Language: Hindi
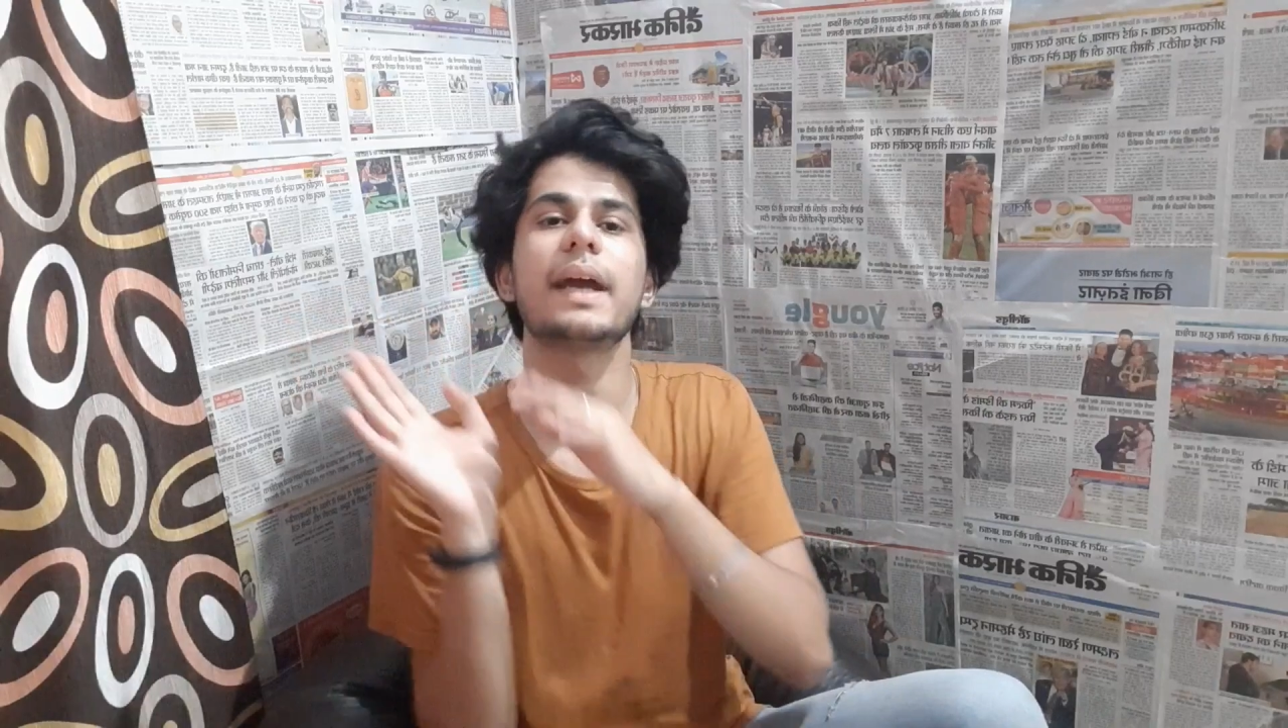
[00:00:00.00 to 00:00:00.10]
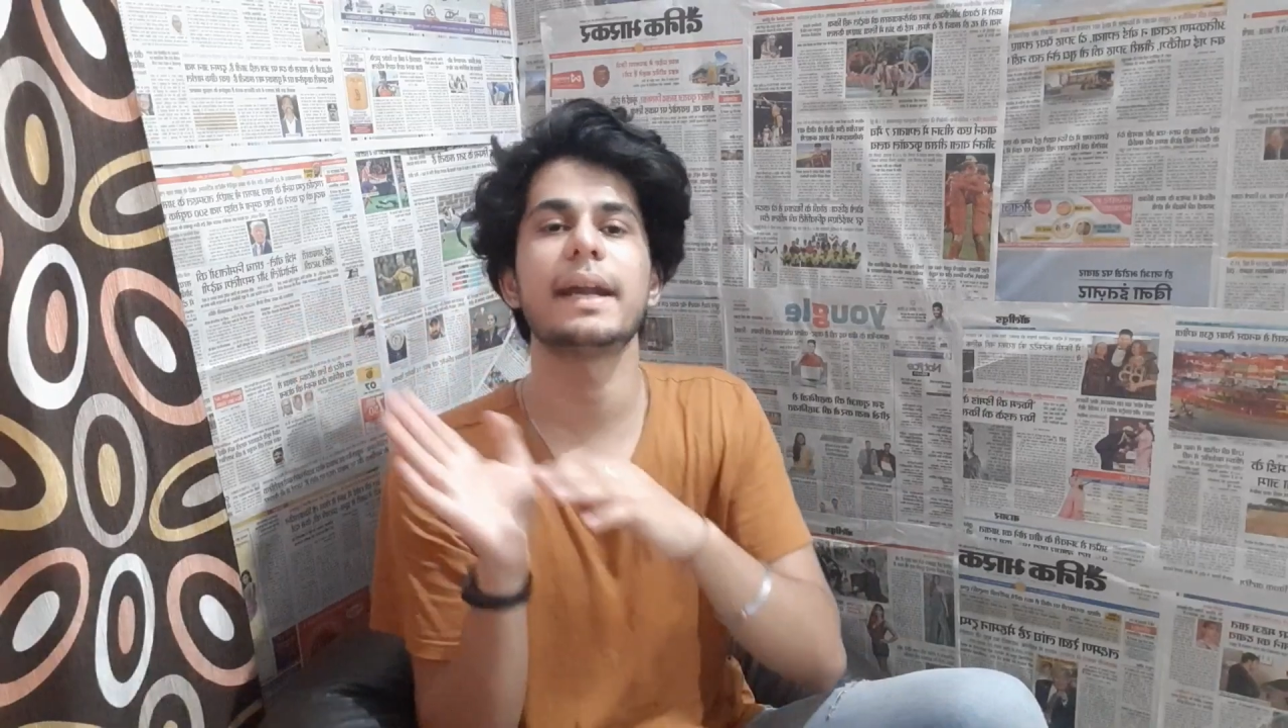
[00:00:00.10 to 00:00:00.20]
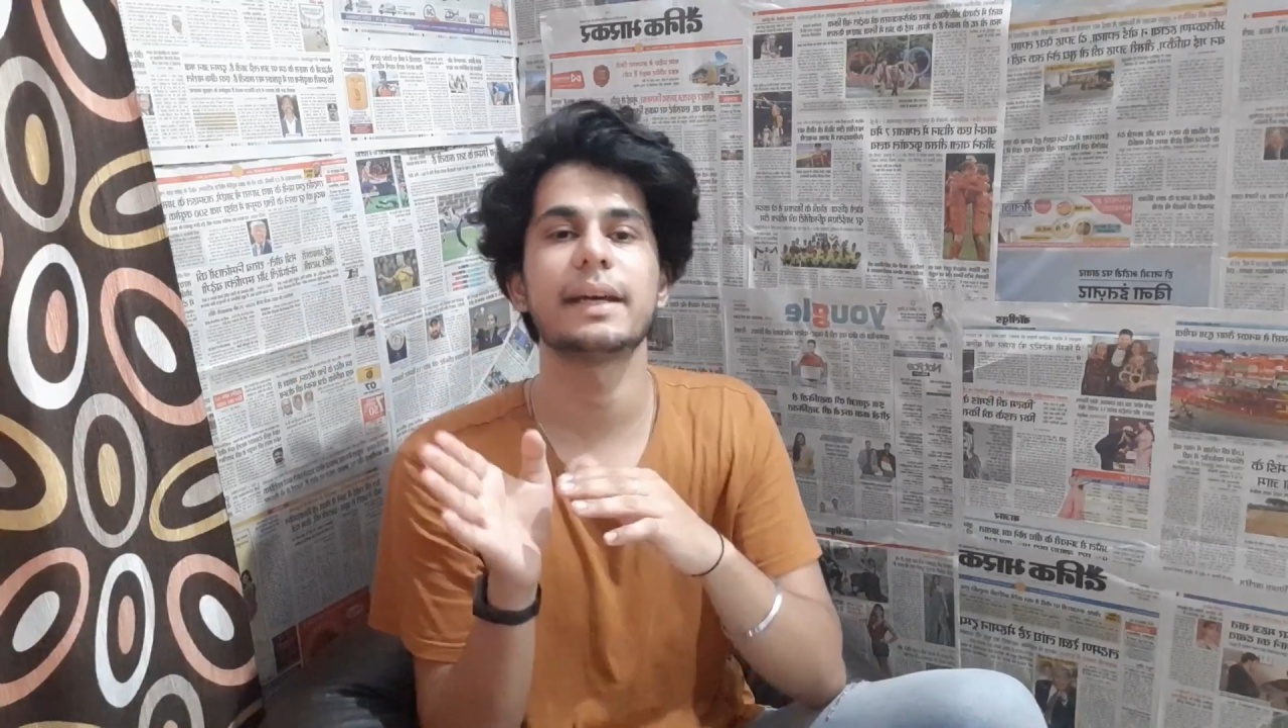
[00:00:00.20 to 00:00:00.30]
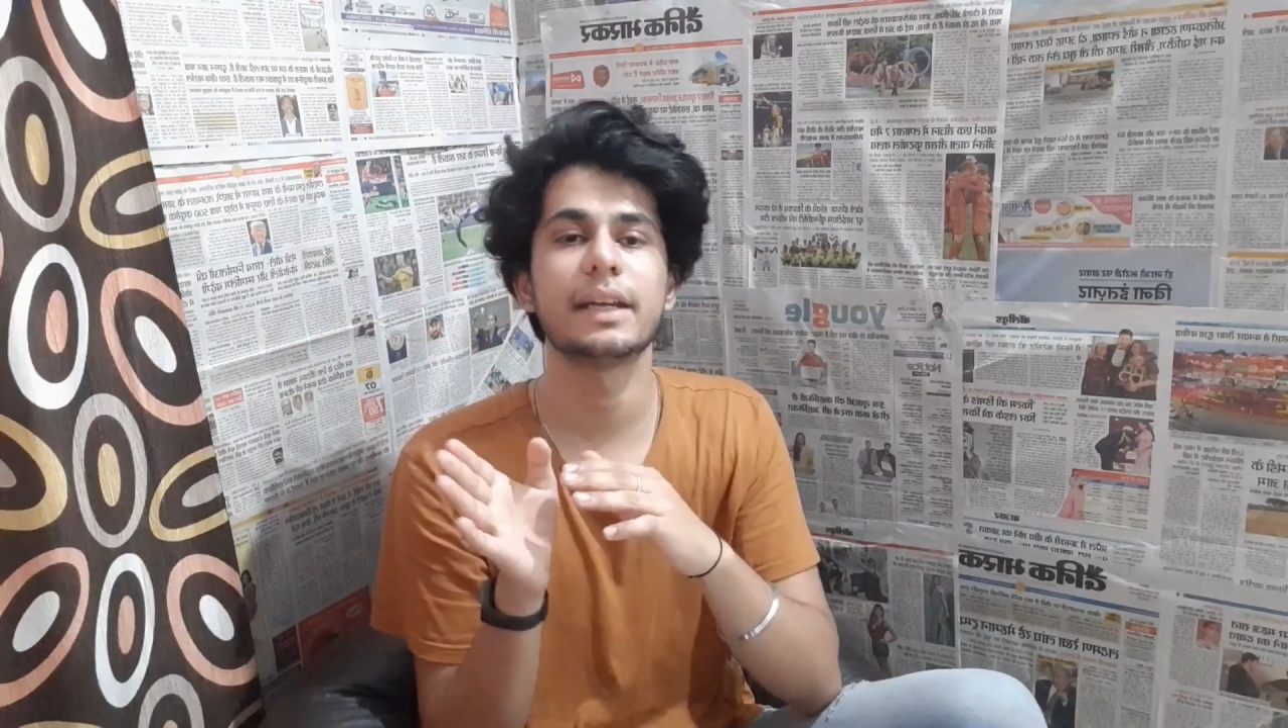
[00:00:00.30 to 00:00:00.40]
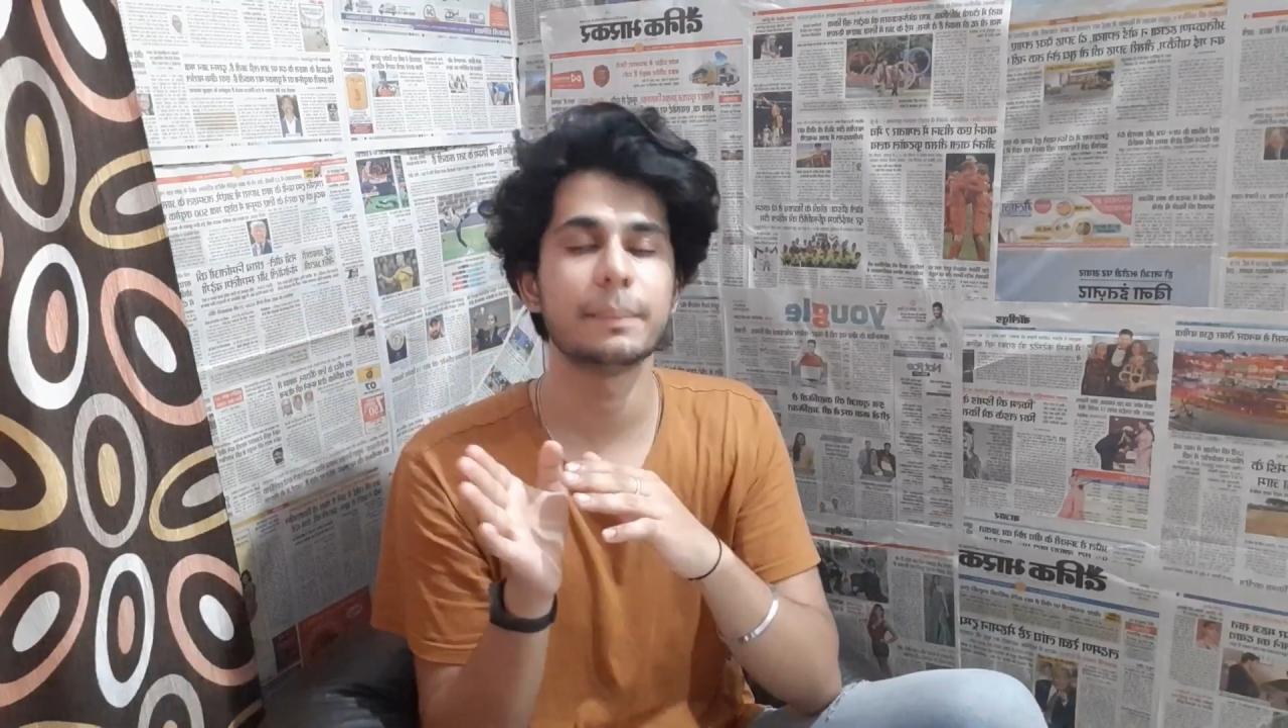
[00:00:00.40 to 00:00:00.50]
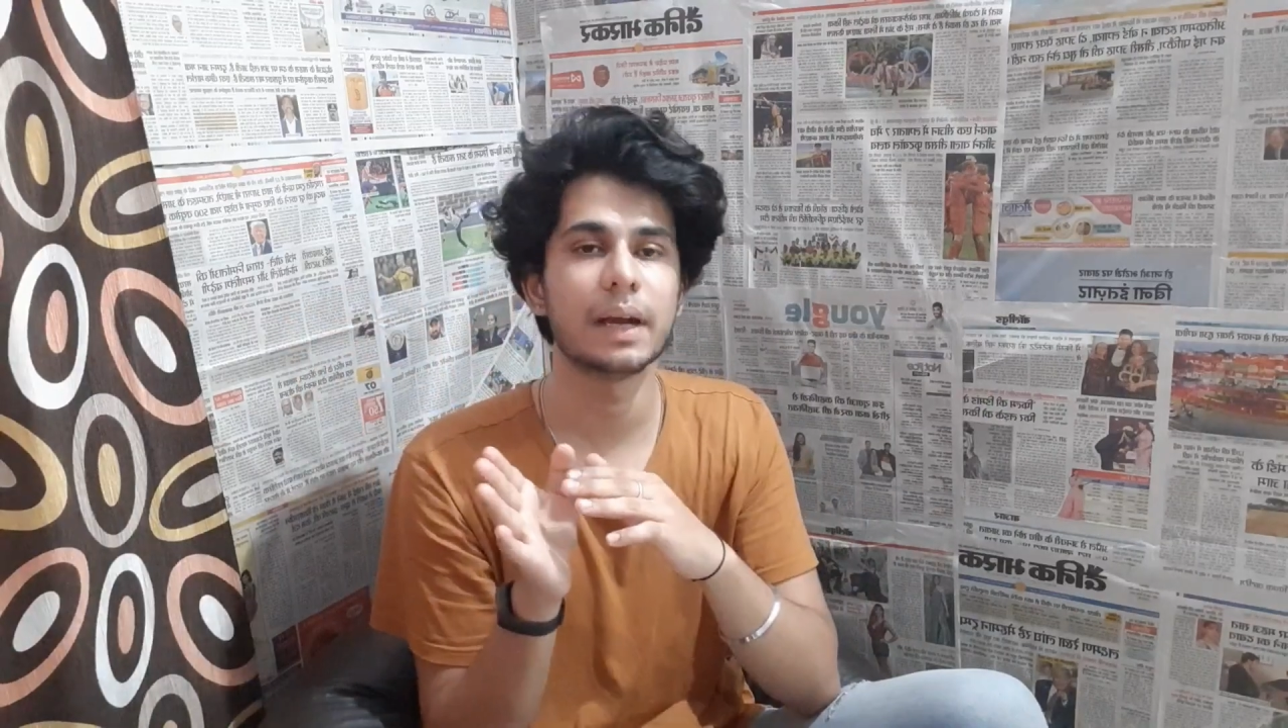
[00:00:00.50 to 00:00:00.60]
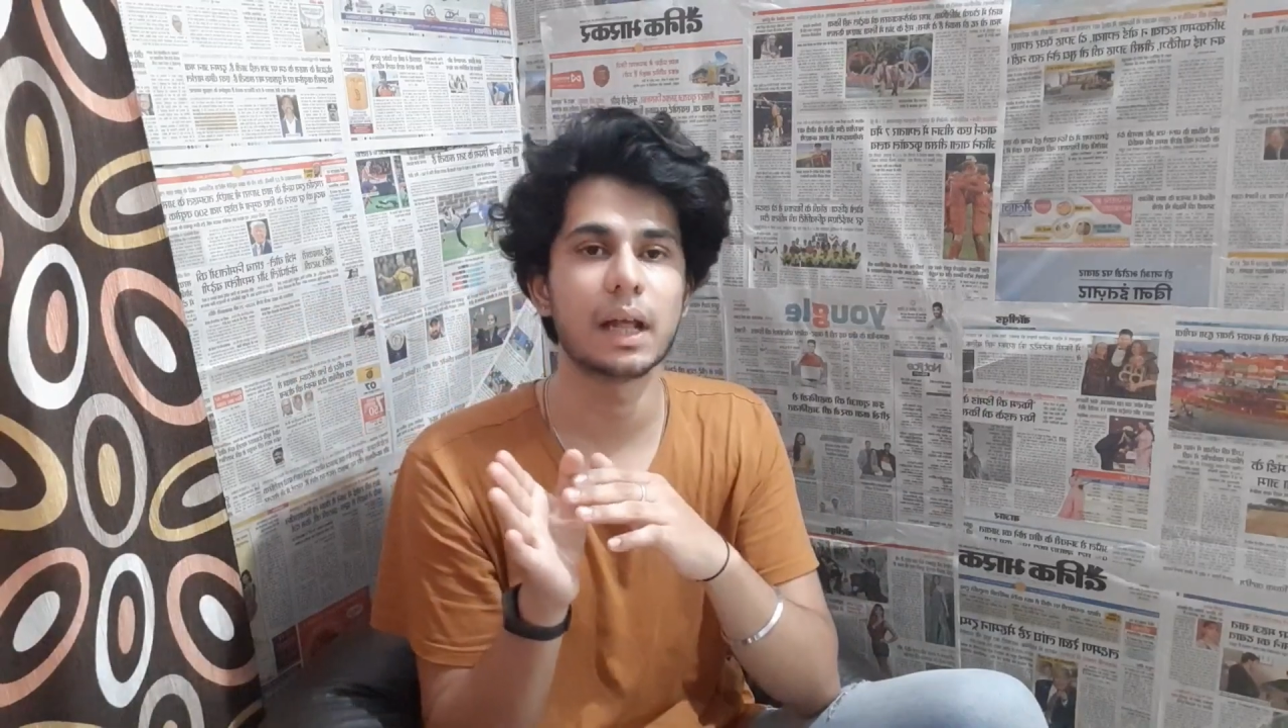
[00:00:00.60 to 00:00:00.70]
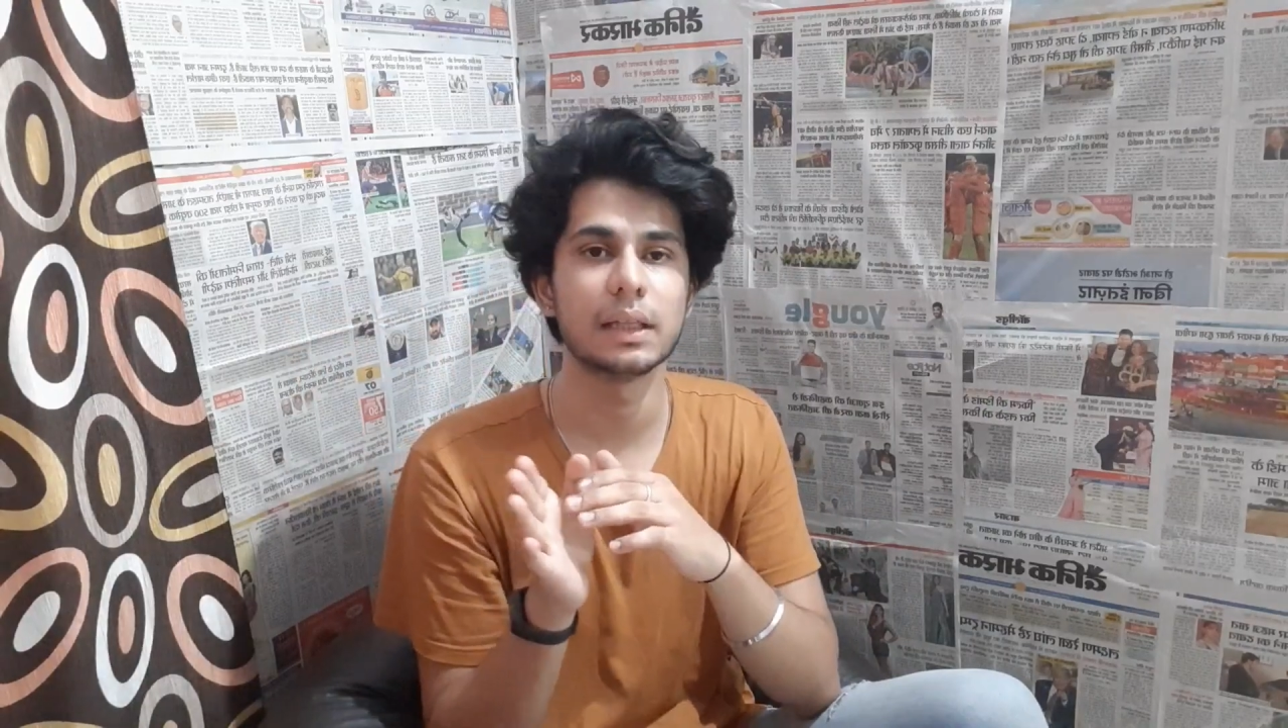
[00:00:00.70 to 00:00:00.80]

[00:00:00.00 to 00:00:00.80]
कैटेगरी में डाल